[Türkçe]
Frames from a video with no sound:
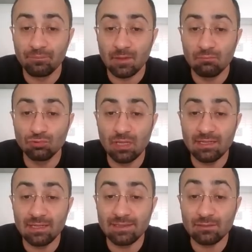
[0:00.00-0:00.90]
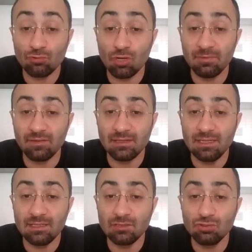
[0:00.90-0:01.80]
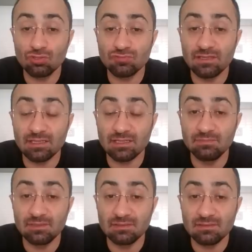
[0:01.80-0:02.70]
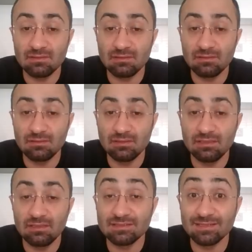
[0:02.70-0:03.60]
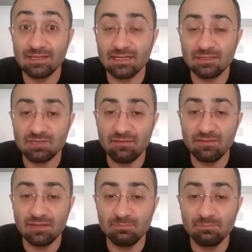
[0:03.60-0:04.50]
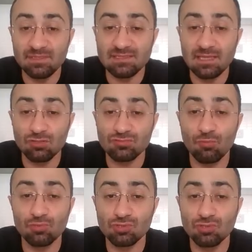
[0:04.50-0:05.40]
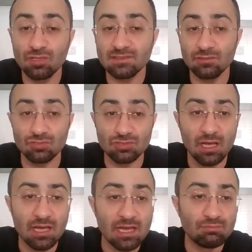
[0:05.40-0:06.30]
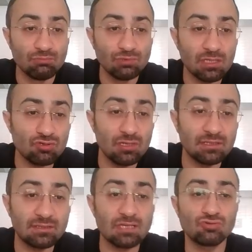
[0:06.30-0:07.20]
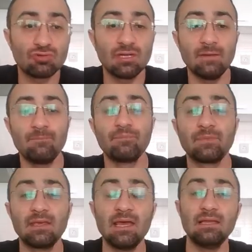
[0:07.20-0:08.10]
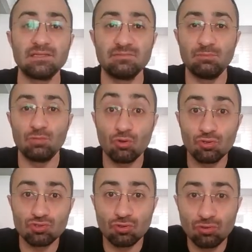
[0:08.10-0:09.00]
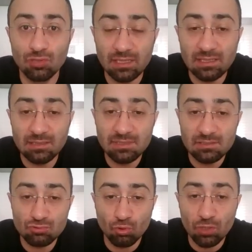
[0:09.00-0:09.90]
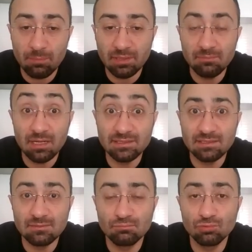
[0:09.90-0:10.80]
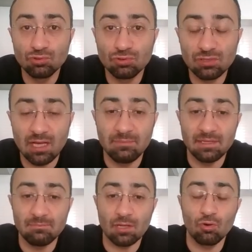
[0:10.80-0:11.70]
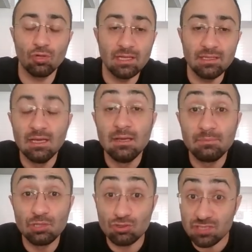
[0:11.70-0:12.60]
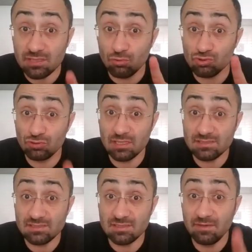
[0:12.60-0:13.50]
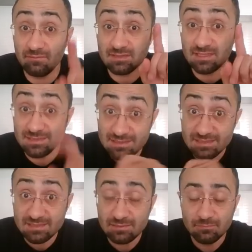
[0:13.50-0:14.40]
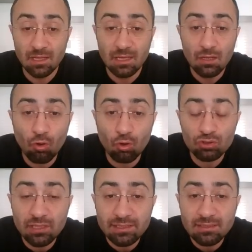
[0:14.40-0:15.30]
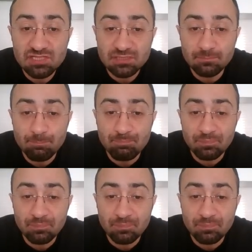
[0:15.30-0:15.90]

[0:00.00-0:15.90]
Bu nedenle tek doğru hamle var. İleri gidiyoruz ve rakibi e, sırayı rakip şaha verip biz ilerliyoruz ve o pozisyonu kazanıyoruz. Şimdi bunları söyledikten sonra gelin şimdi piyon oyun sonuyla ilgili bir soru yapalım. Artık bunu tahmin etmek kolay. Bir önceki oyun sonu dersini izlemeyen varsa izlesin. Orada ne demiştim?